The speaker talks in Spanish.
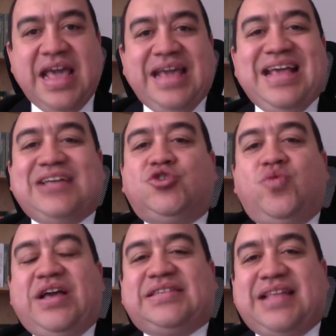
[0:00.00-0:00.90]
Y a su
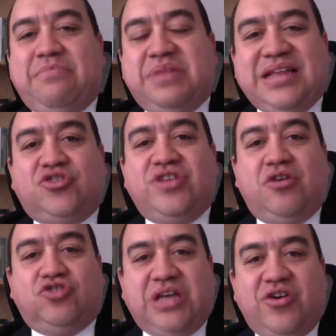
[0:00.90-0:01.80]
vez también esos
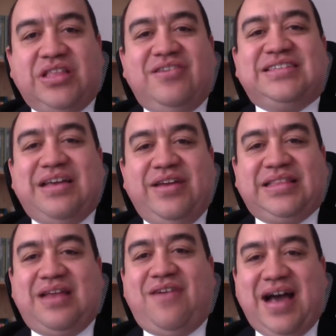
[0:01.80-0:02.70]
negociadores deben
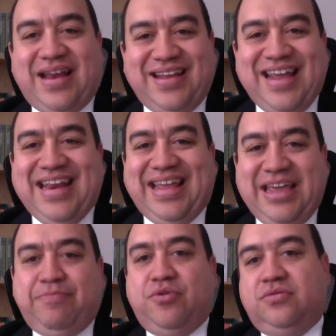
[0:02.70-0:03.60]
saber trabajar en
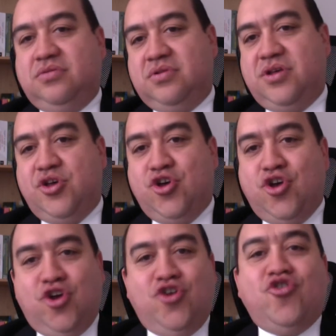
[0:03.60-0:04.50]
equipo,
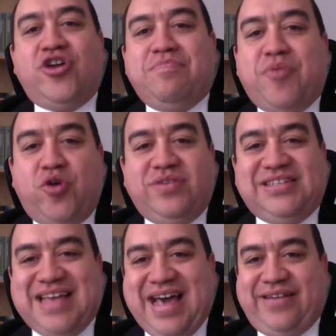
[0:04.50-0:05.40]
no
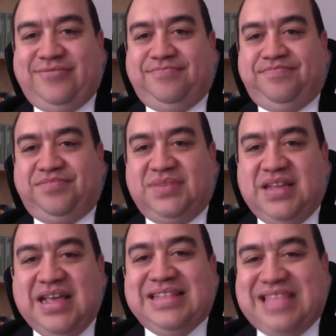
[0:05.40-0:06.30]
improvisar.
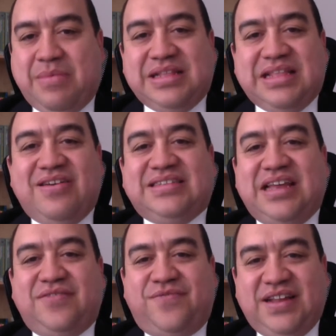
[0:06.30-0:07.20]
También deben
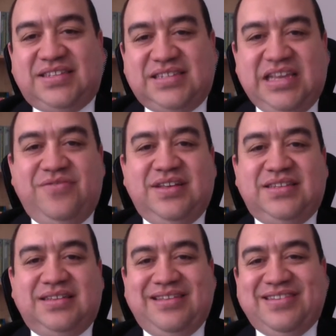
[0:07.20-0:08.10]
ser
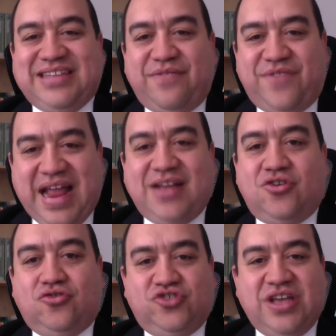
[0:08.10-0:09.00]
flexibles, deben ser
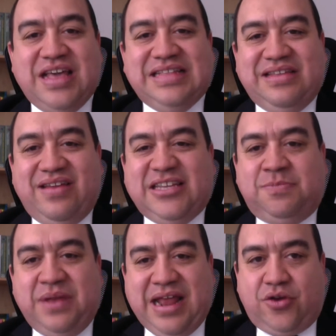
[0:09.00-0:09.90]
francos, deben
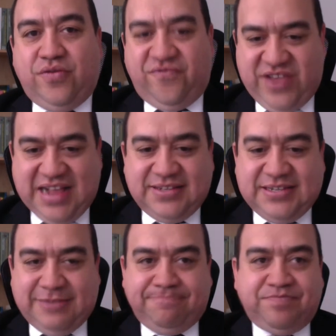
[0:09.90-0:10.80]
inspirar
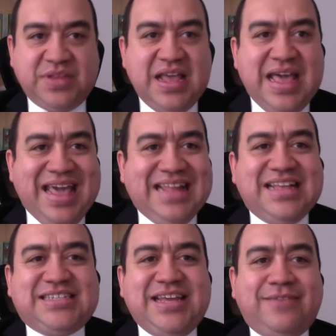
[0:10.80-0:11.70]
confianza. Es
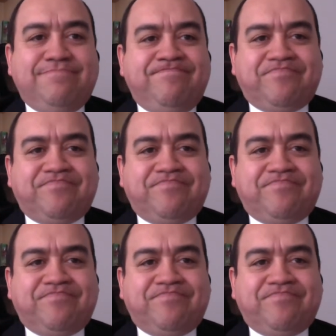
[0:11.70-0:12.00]
decir,